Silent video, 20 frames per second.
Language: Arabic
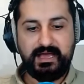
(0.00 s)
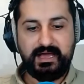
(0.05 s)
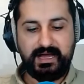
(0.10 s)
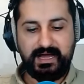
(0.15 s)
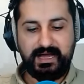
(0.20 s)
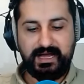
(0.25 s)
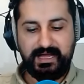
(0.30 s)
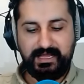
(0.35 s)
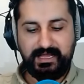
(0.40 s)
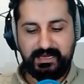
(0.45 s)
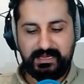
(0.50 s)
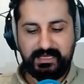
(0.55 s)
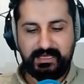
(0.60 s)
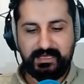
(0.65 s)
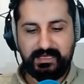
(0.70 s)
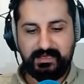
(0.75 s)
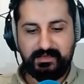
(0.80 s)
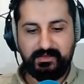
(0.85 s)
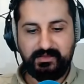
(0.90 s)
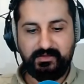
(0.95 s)

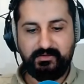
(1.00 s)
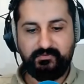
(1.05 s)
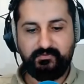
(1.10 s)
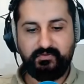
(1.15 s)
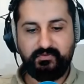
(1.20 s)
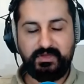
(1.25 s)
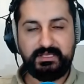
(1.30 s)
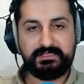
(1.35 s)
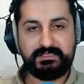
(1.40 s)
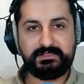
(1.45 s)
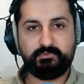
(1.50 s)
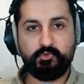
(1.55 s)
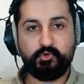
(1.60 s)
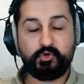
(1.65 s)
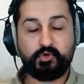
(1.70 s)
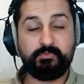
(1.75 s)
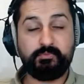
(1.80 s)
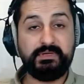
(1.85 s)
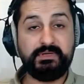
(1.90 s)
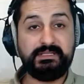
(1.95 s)
على آه،
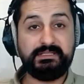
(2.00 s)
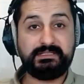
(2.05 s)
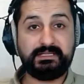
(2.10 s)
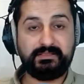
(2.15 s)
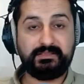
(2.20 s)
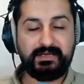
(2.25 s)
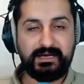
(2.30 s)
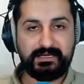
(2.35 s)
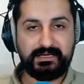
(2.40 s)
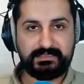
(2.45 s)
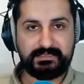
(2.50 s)
فيسبوك بانتظار